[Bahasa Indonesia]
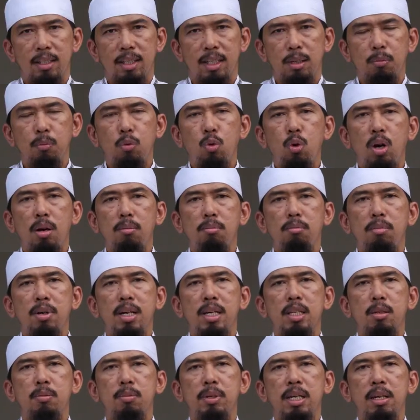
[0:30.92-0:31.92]
Ibnu
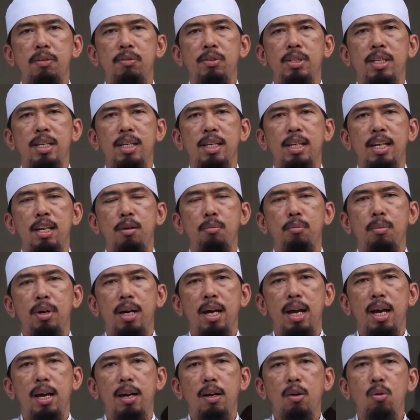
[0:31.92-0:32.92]
Abbas menafsirkan
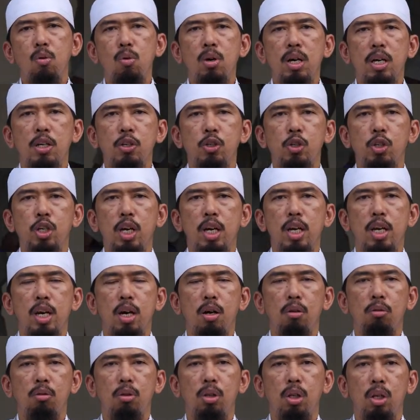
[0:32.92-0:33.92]
mengagungkan syiar
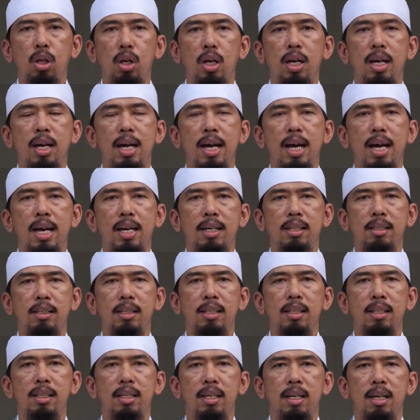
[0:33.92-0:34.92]
Allah
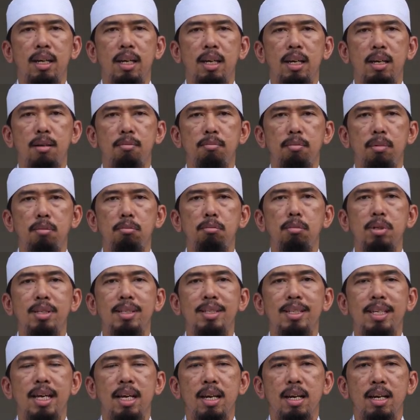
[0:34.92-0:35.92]
artinya
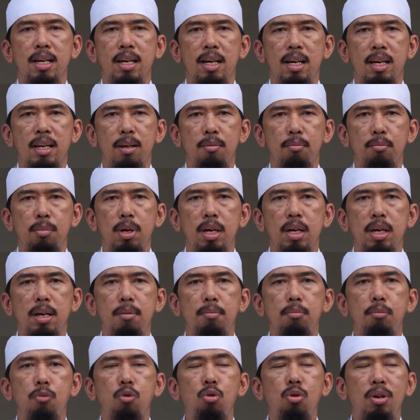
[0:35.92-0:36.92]
membesarkan,
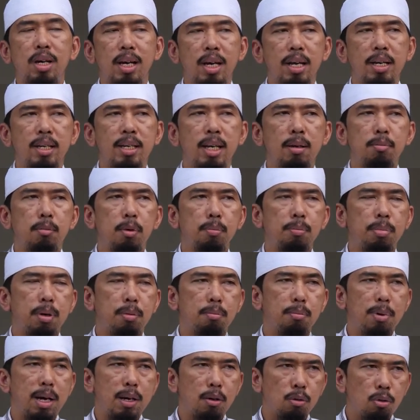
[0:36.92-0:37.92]
menggemukkan dan
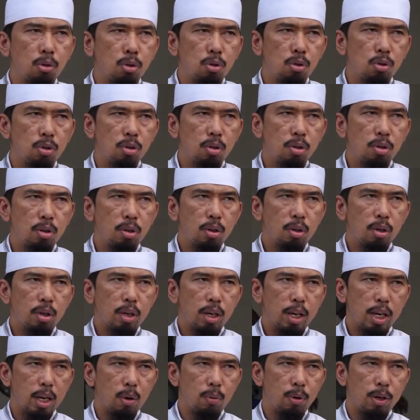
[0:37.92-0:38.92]
memperbagus
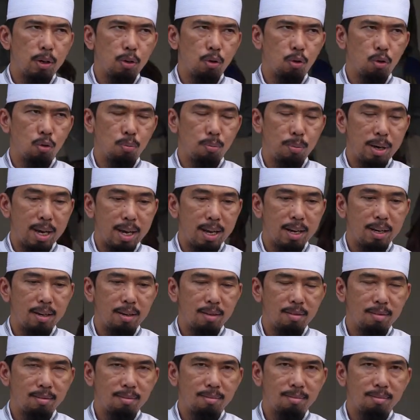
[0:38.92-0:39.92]
hewan kurban.
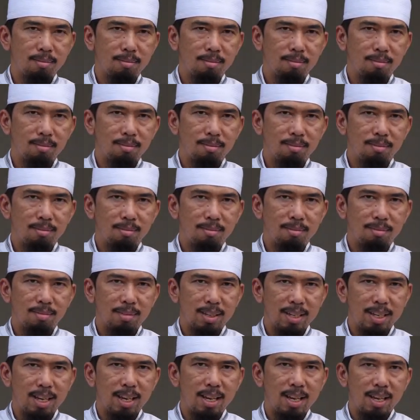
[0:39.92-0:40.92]

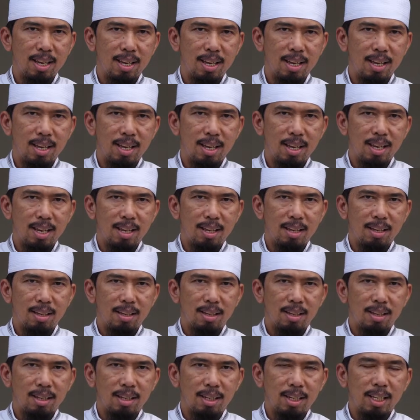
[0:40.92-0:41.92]
Iya.
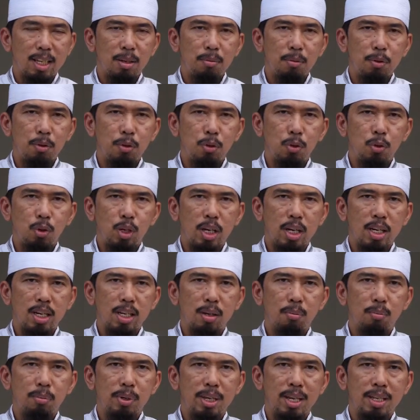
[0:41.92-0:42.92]
Ini menunjukkan
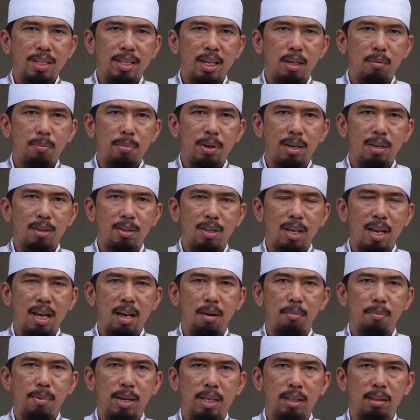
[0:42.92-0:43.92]
kebiasaan para
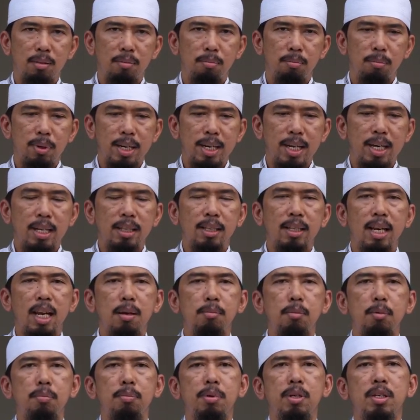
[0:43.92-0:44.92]
sahabat, mereka
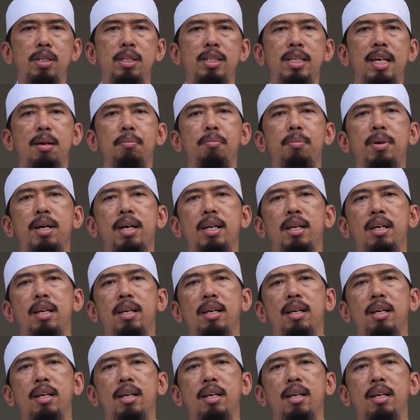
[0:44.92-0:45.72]
telah mempersiapkan